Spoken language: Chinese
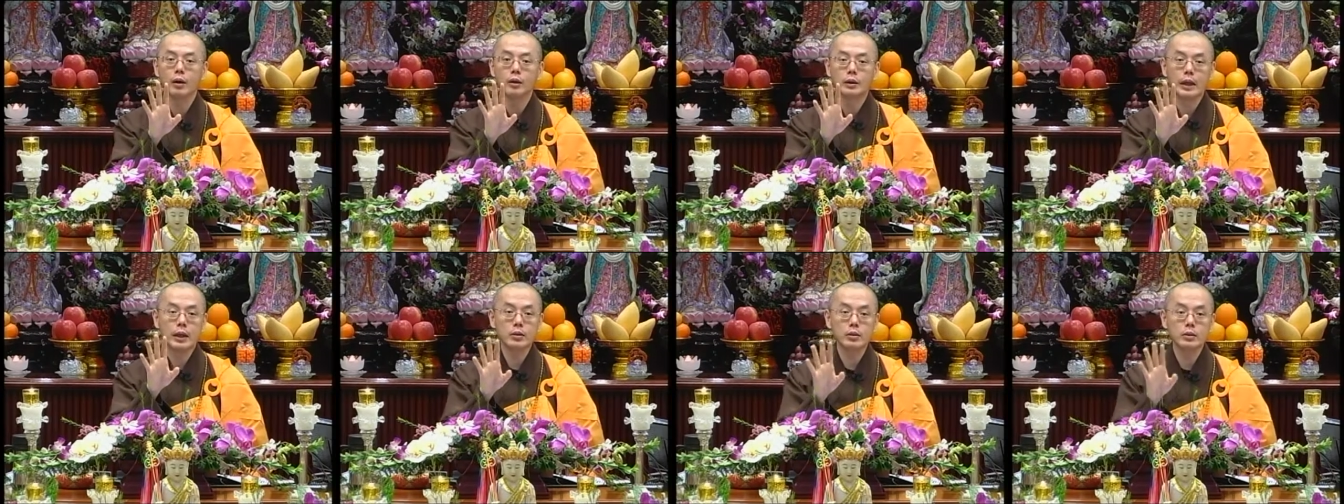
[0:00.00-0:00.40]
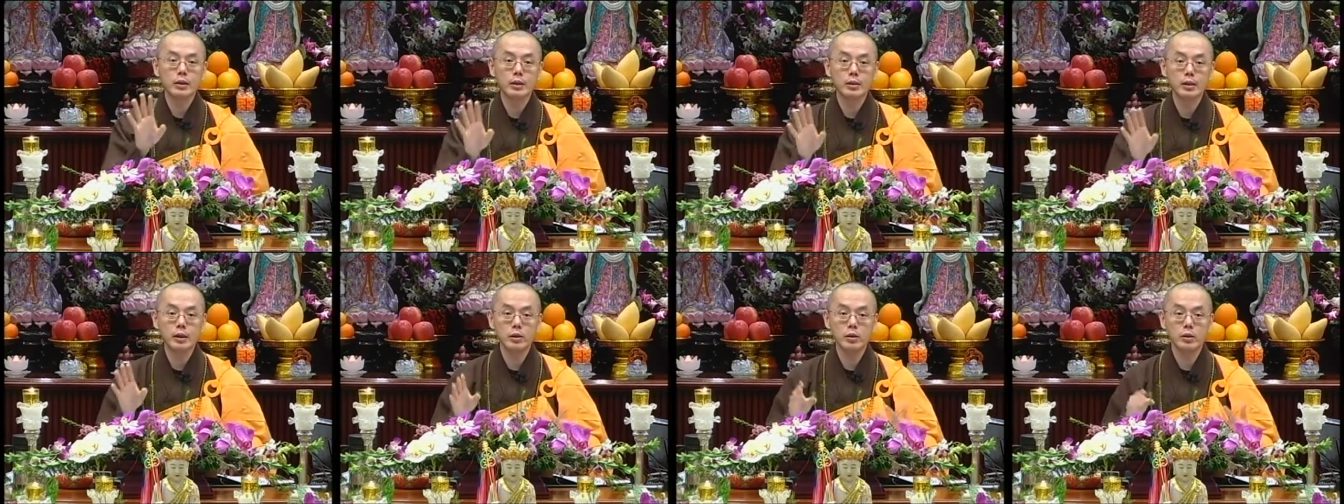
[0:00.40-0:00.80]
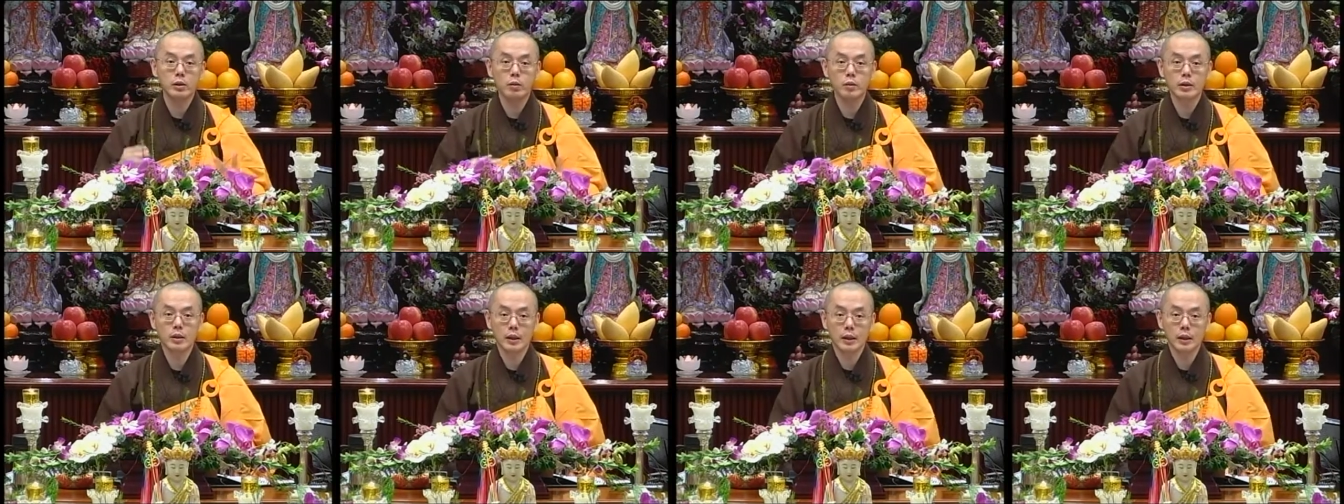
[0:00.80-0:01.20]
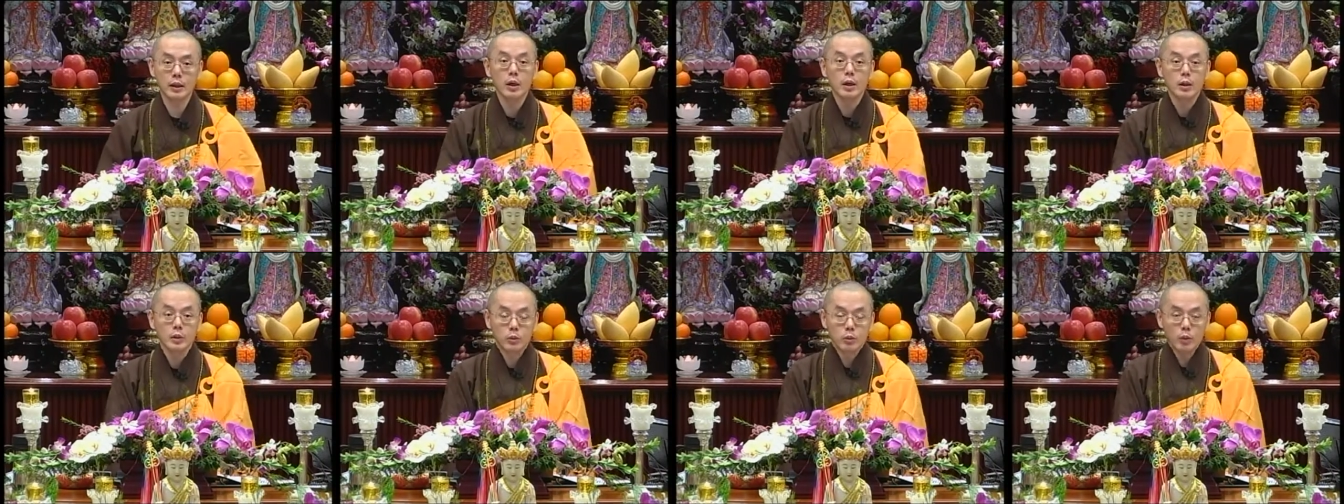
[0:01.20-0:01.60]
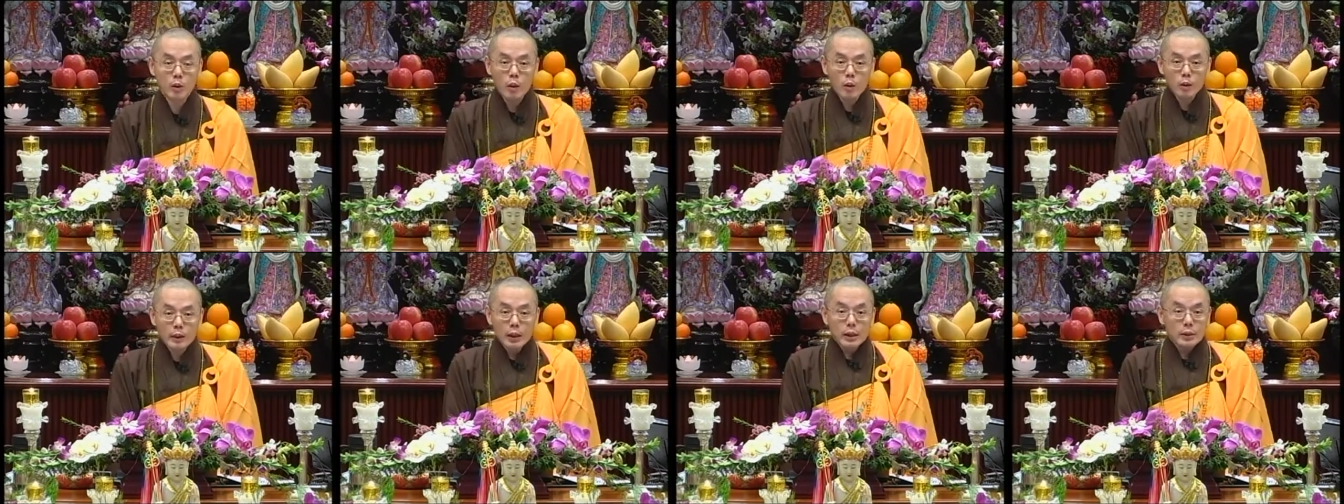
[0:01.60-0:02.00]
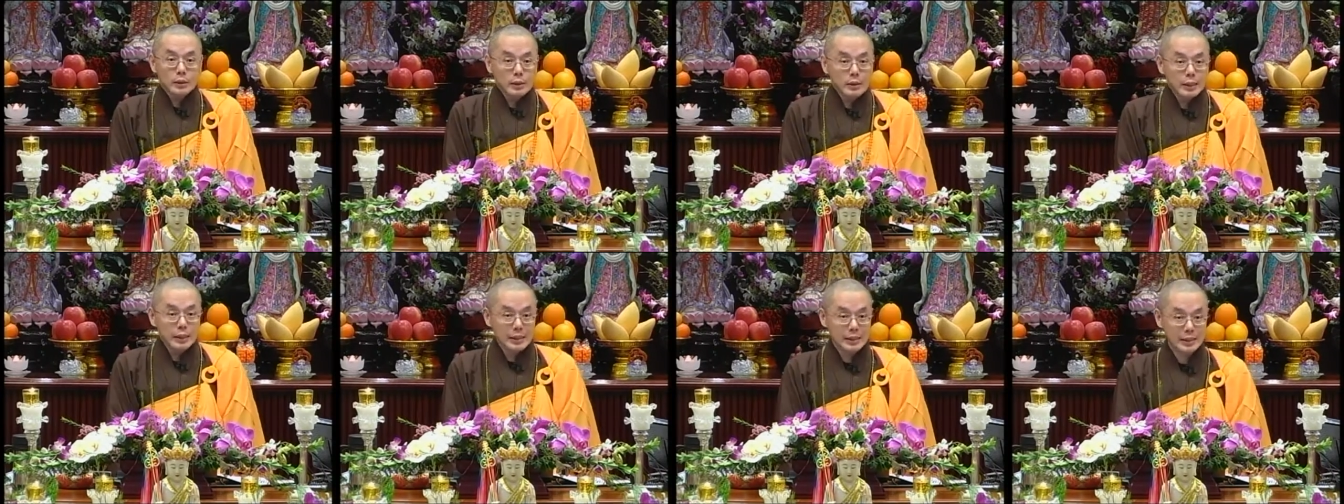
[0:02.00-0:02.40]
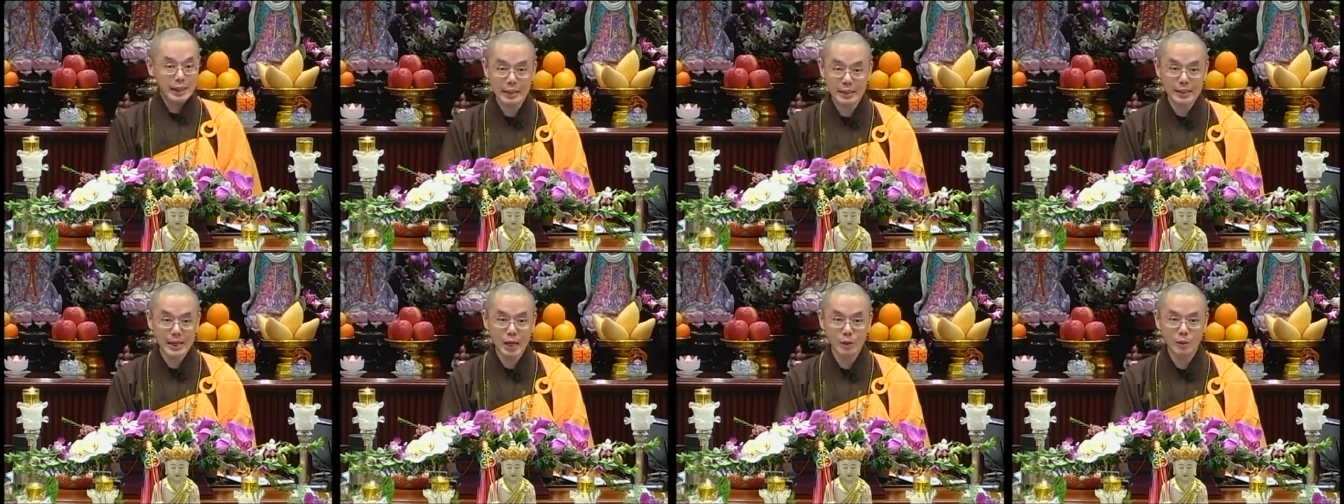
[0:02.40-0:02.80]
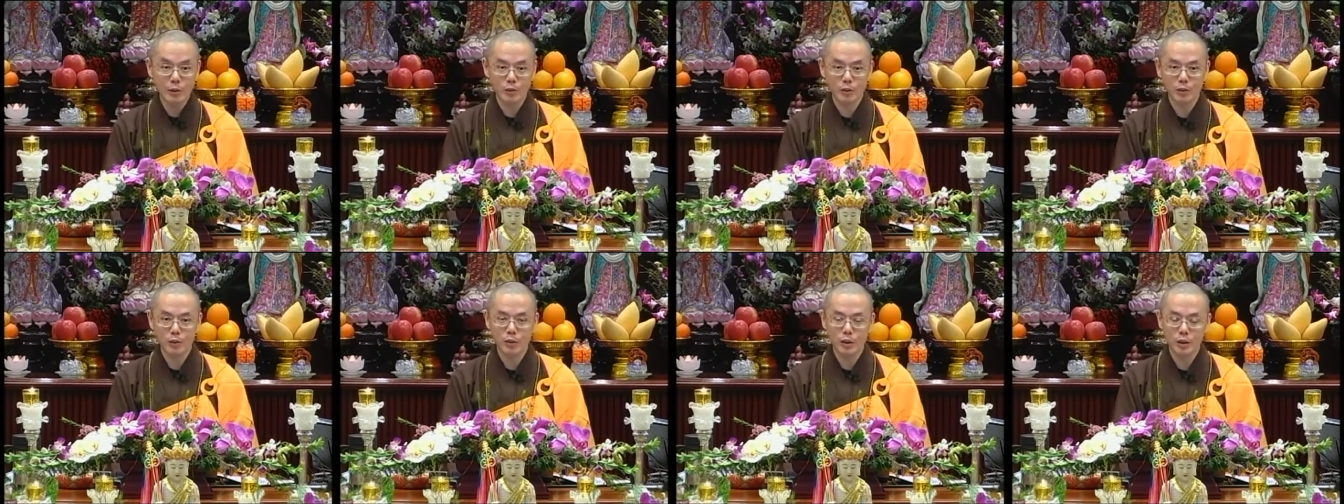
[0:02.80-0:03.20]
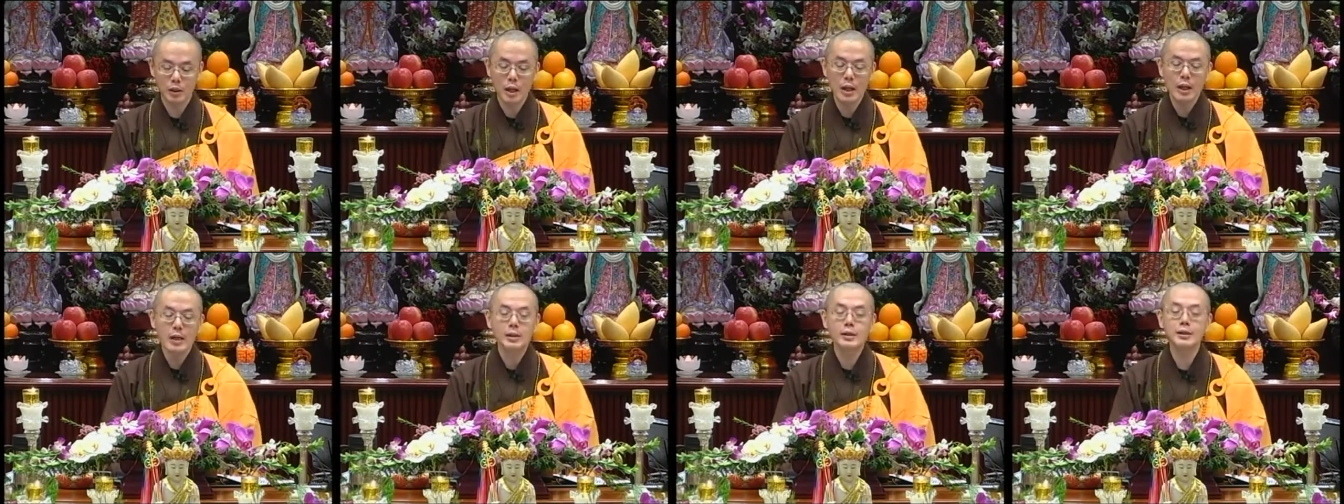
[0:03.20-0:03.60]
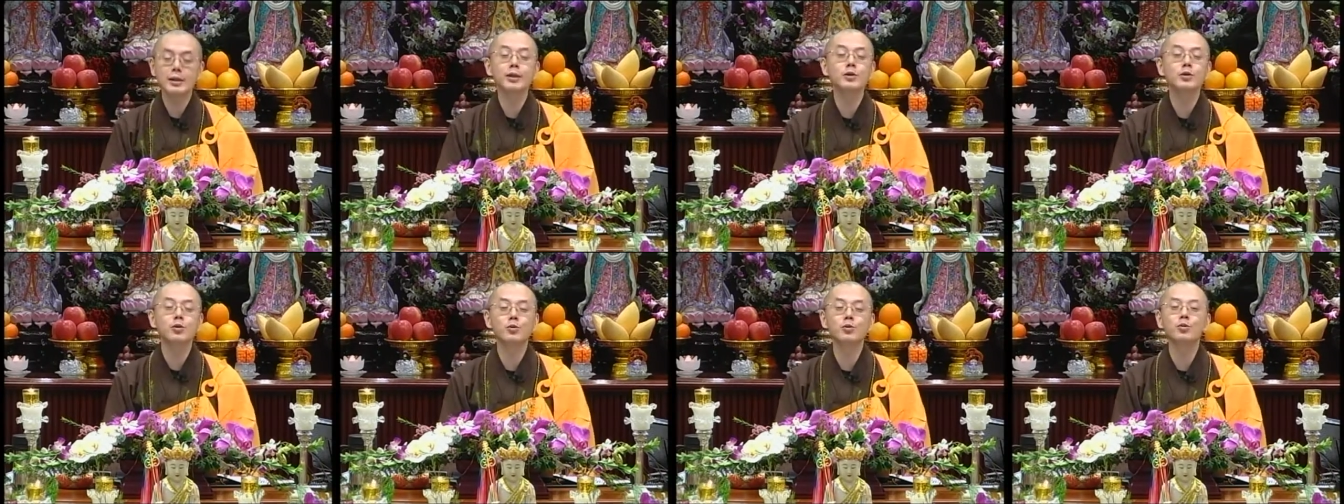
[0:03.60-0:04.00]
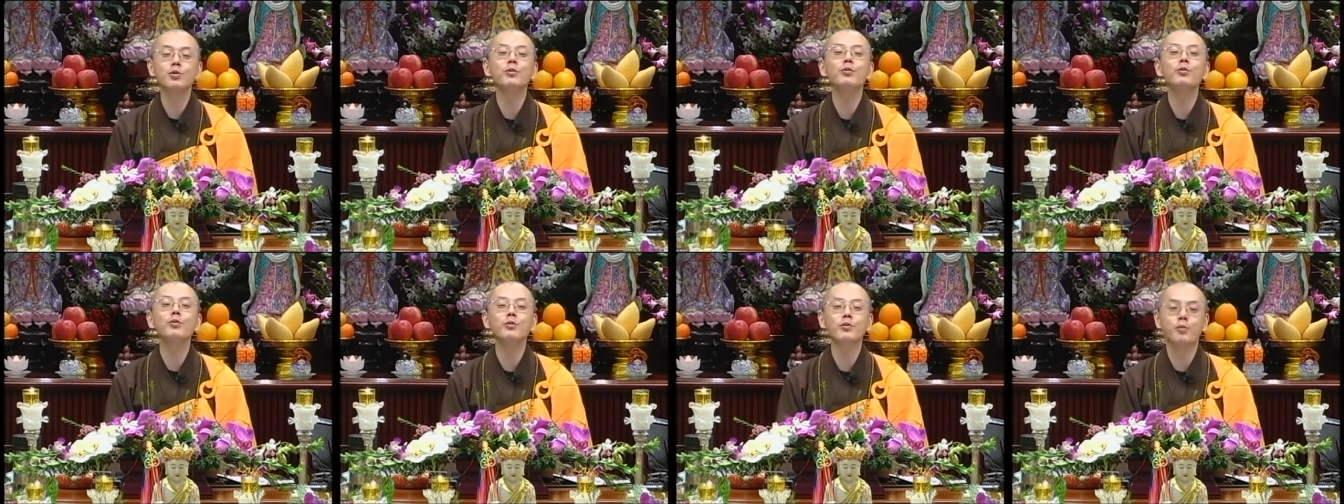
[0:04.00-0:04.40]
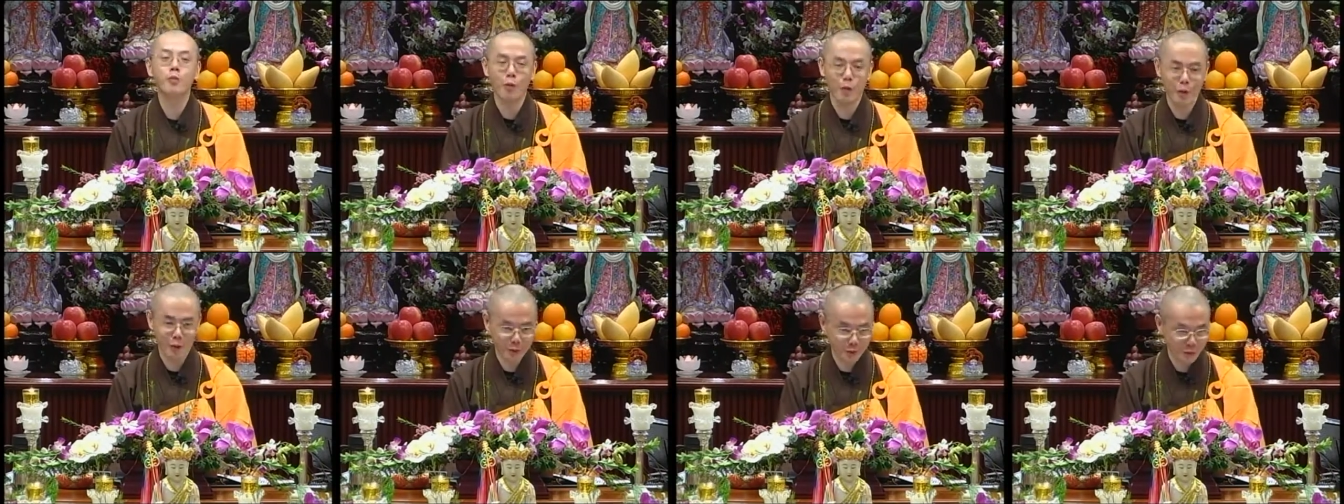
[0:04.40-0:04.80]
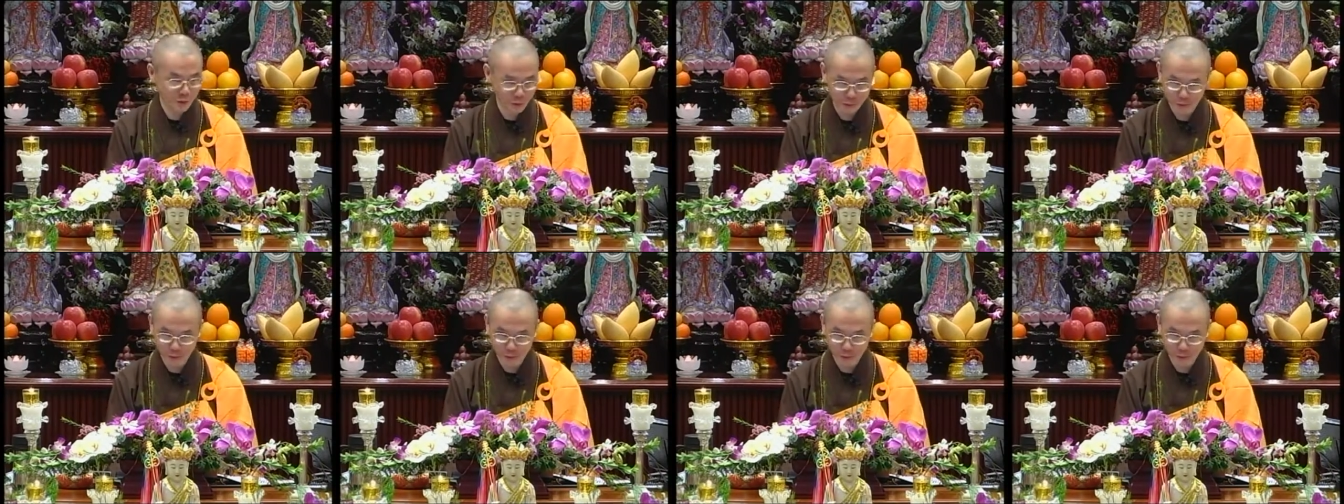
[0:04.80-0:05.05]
他就认真修行，最后呢是一个在家女居士正出果须